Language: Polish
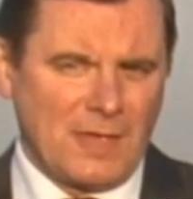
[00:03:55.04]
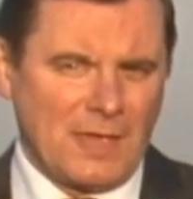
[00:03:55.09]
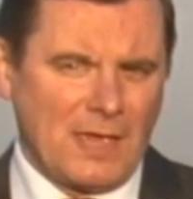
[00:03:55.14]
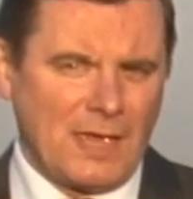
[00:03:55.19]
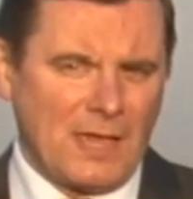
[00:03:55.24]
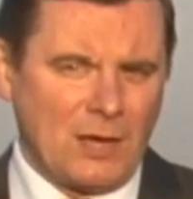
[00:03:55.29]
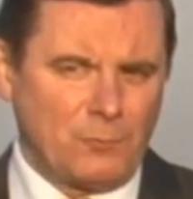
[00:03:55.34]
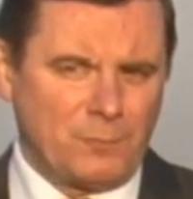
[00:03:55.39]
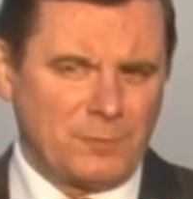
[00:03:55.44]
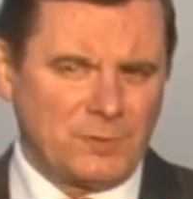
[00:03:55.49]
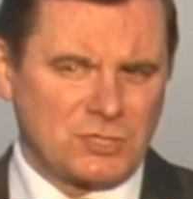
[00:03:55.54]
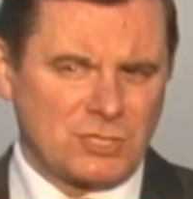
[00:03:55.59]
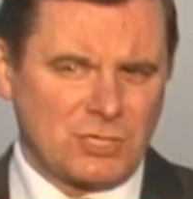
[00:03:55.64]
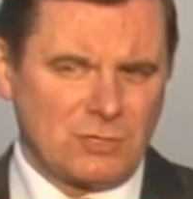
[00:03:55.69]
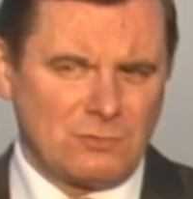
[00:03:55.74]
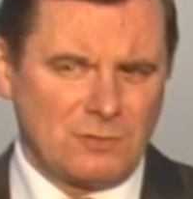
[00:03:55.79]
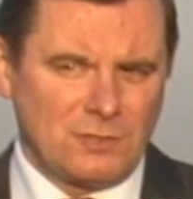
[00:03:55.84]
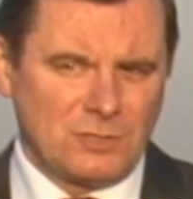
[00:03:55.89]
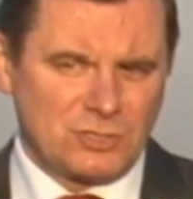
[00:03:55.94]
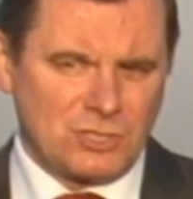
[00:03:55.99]
chełpi
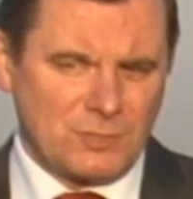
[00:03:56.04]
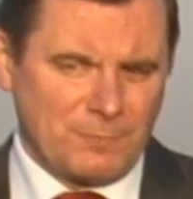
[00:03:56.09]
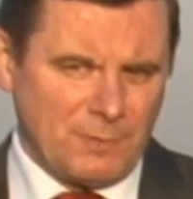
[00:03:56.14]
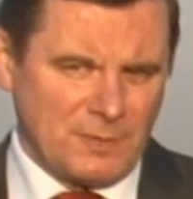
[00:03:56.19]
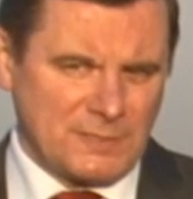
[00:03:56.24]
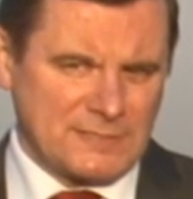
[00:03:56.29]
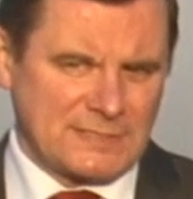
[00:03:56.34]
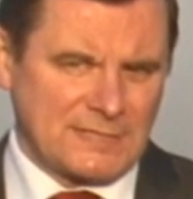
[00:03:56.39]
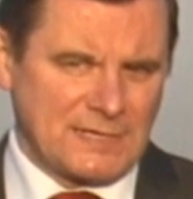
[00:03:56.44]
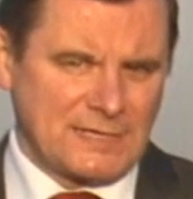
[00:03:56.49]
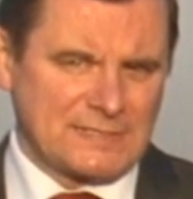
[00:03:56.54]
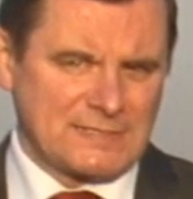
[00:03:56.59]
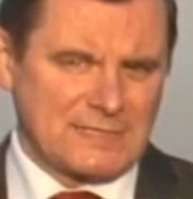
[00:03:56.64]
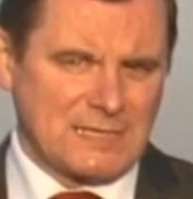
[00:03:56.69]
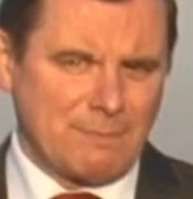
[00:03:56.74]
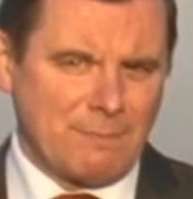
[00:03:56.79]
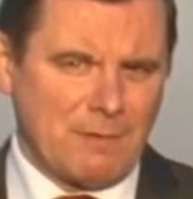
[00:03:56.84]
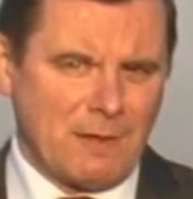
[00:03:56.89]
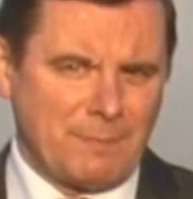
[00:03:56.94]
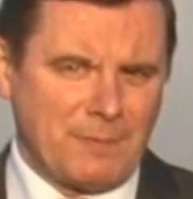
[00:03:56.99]
się, że Polska jest
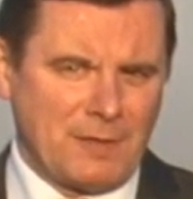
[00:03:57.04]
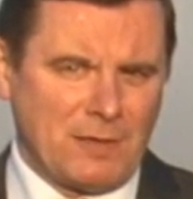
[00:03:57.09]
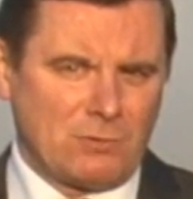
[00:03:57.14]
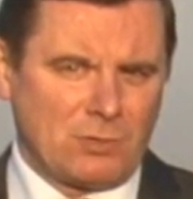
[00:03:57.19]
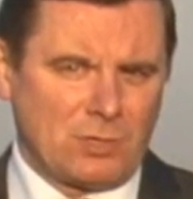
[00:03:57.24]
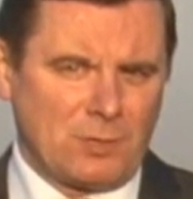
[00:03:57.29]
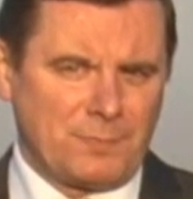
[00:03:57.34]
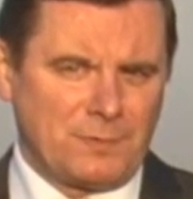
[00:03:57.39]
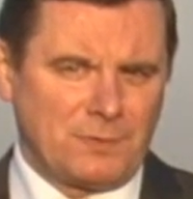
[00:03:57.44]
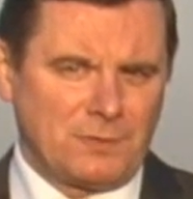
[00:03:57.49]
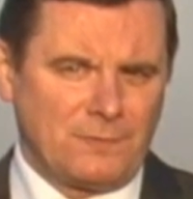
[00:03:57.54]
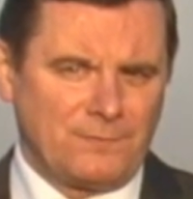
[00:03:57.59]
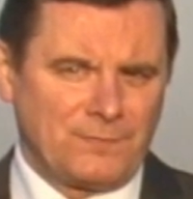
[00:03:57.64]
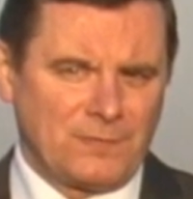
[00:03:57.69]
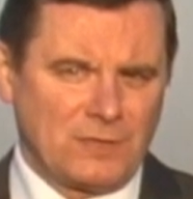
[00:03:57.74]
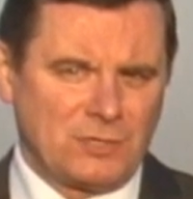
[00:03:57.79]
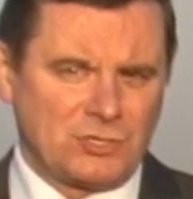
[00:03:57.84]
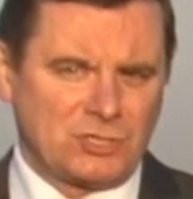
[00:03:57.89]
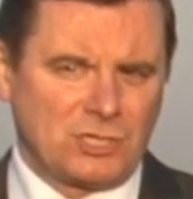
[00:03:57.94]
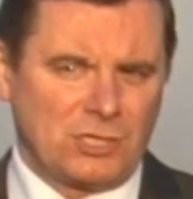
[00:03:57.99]
na mapie Europy
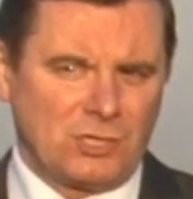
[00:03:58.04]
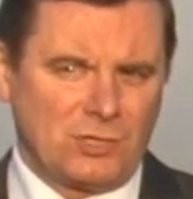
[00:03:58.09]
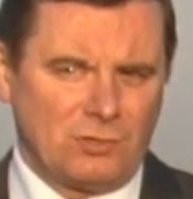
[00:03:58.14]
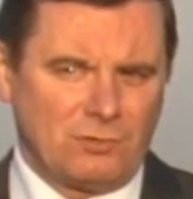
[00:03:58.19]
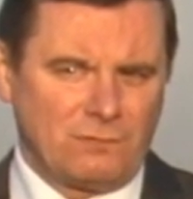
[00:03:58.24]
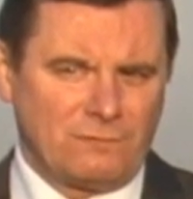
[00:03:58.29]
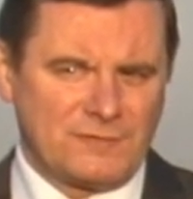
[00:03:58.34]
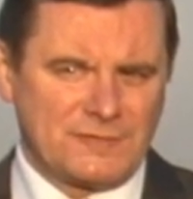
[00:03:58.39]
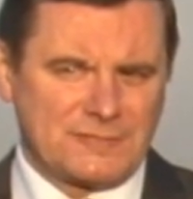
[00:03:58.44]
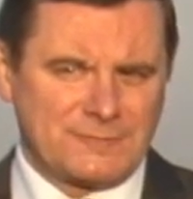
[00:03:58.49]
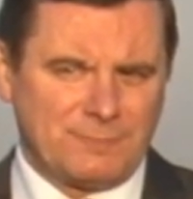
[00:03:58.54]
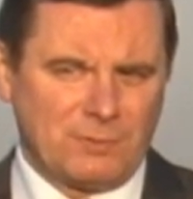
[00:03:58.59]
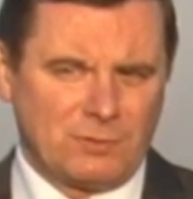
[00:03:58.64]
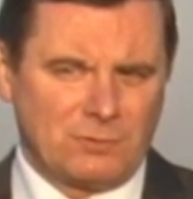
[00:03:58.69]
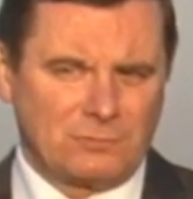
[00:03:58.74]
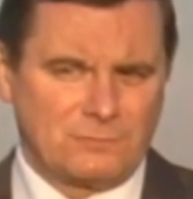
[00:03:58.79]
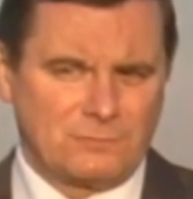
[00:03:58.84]
zieloną wyspą.